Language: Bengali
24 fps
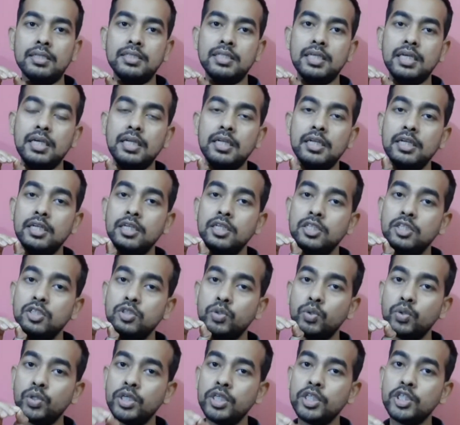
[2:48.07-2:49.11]
যে
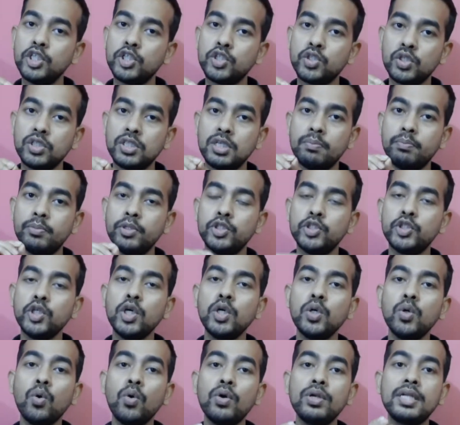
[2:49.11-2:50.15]
সুনির্দিষ্ট যে
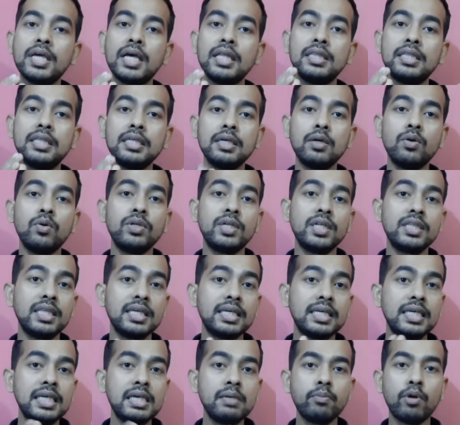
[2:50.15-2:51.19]
বিষয় ওইটা ওইটাতে
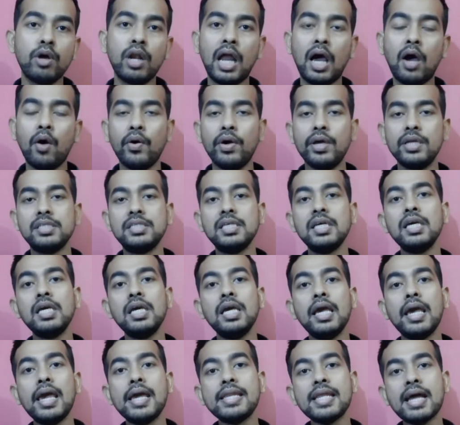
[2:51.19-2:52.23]
কি বলা হয়েছে
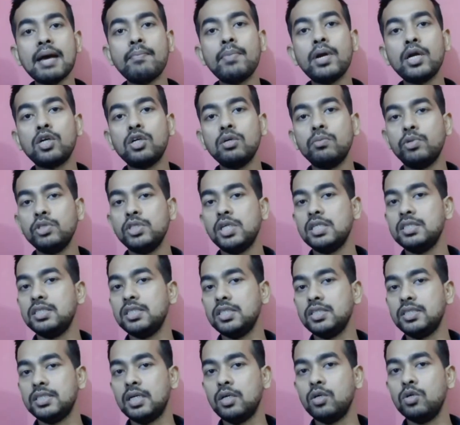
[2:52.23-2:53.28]
এটা আমরা একটু বোঝার
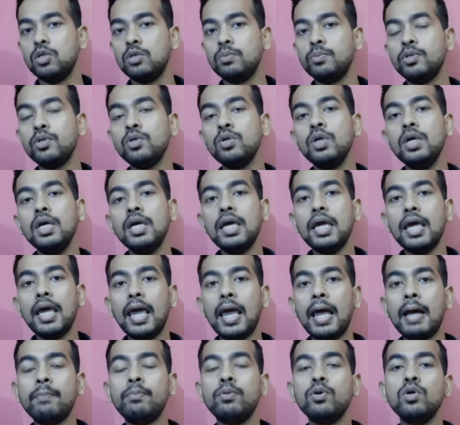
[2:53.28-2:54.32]
চেষ্টা করব
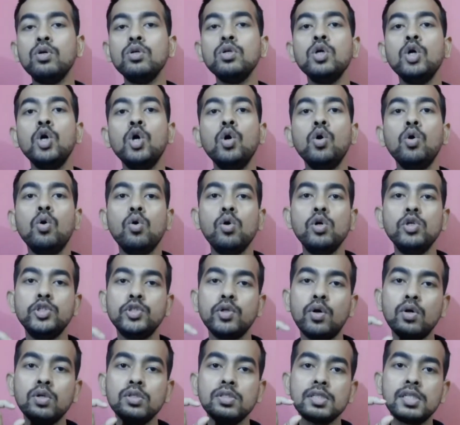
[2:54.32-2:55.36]
এবং ওই
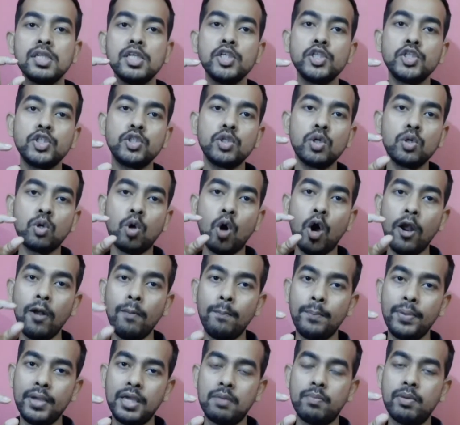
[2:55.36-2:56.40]
সংশ্লিষ্ট
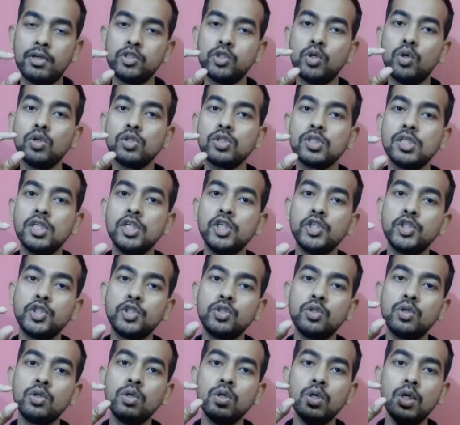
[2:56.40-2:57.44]
গল্পের বা
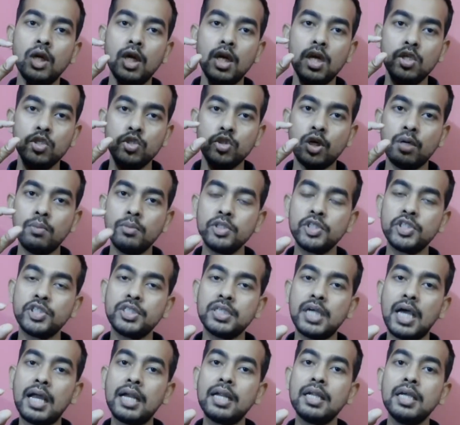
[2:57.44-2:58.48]
সংশ্লিষ্ট
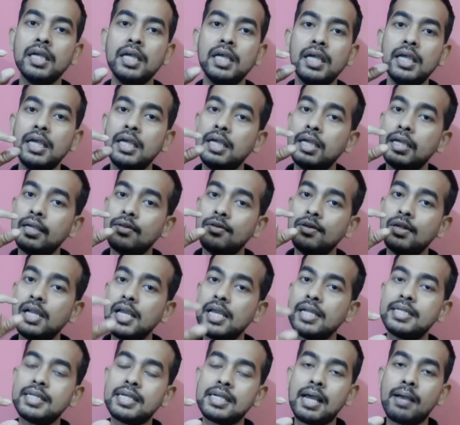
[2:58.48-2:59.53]
সমস্যার
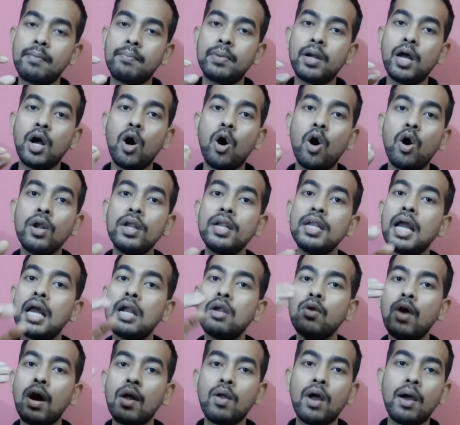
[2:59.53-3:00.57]
রিলেটেড আমরা
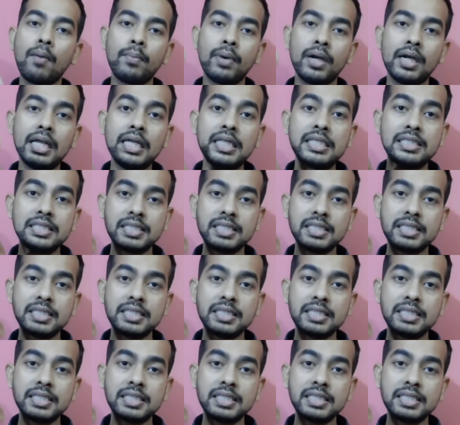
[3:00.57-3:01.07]
অন্যান্য আরও আমরা নিজ